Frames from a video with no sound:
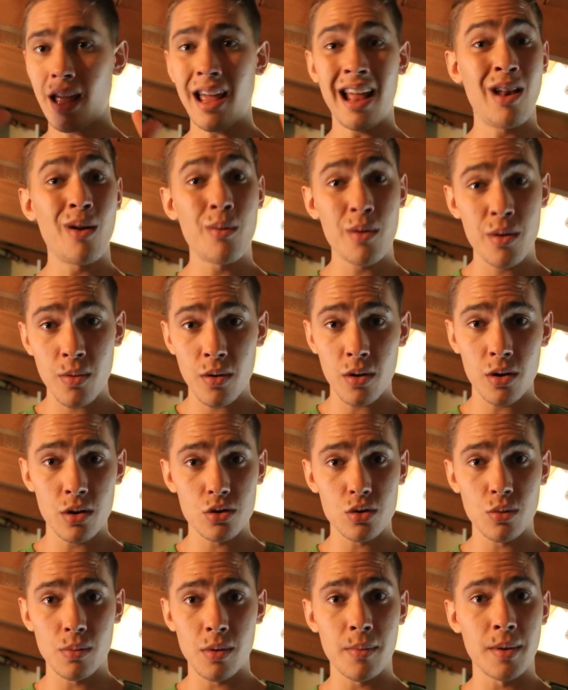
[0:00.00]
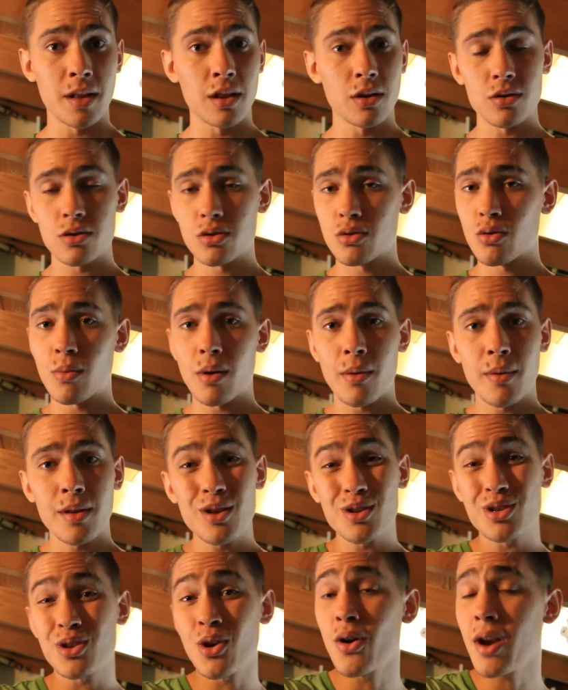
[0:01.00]
Es lo mismo con los suplementos.
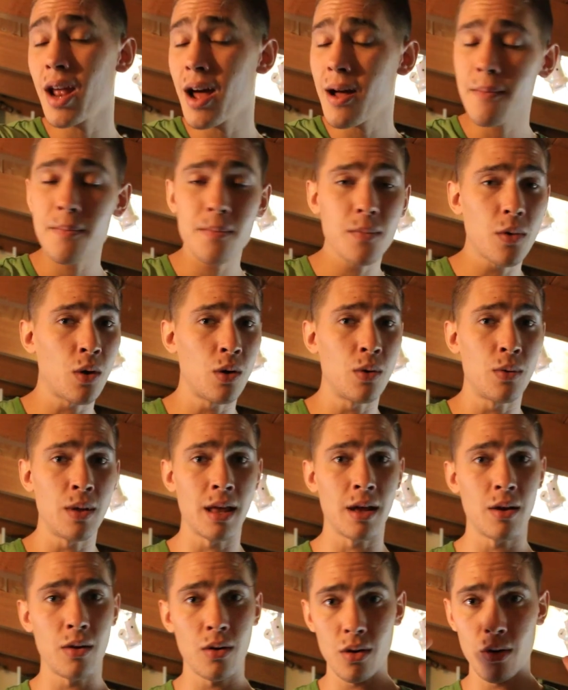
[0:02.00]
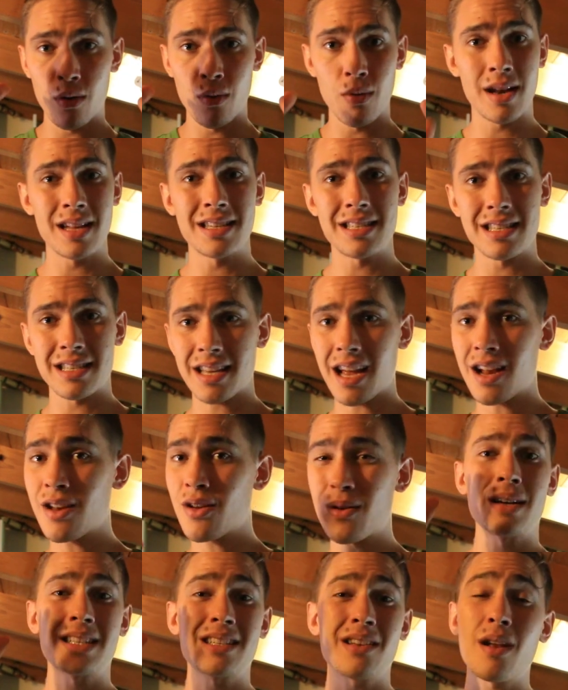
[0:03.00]
Suplementos ahora, olvídalo. No es
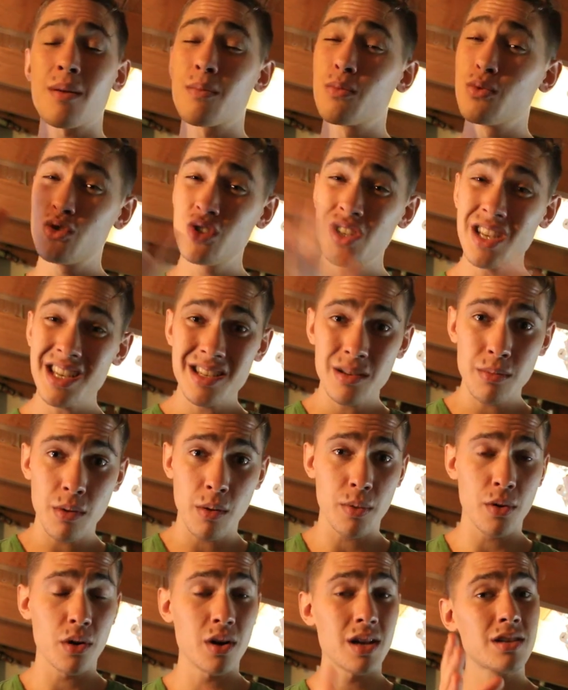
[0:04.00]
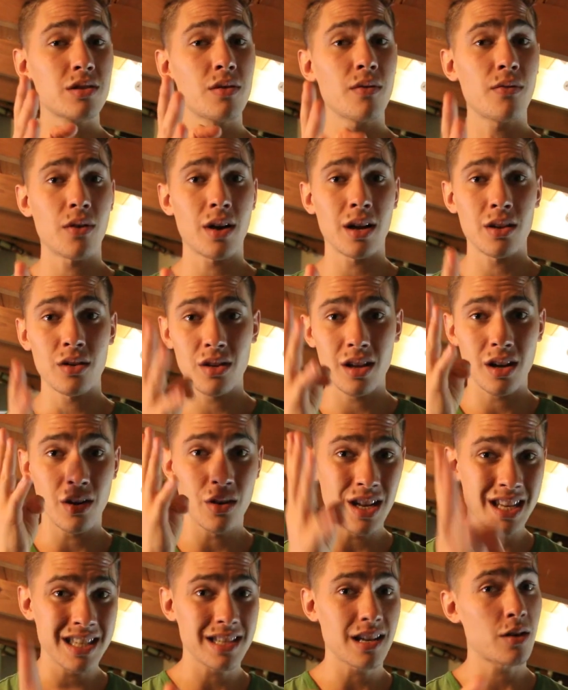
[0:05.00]
necesario, vas a ver muchísimo progreso enfocándote
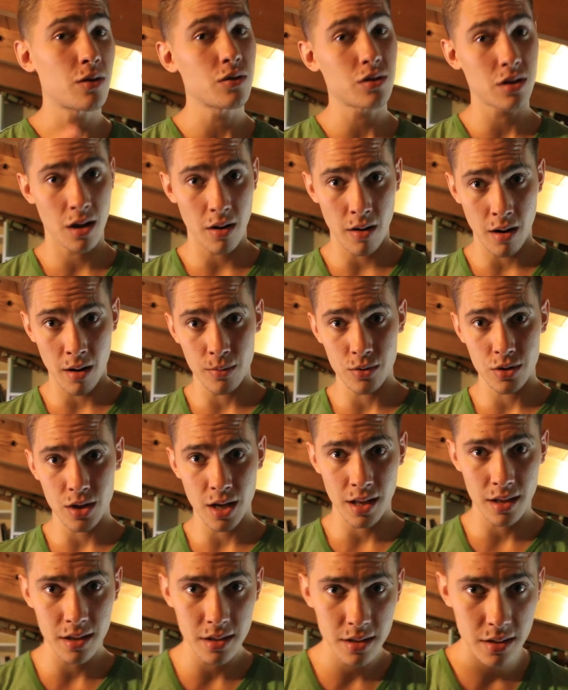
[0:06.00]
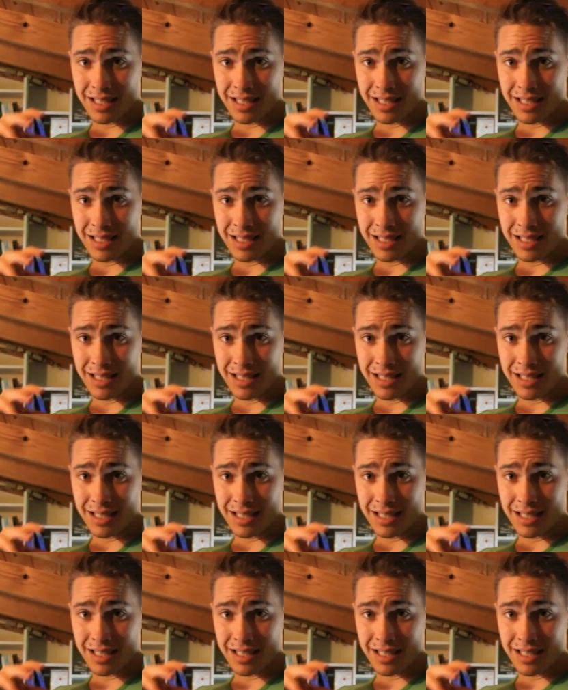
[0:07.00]
con esas cosas que hablamos antes.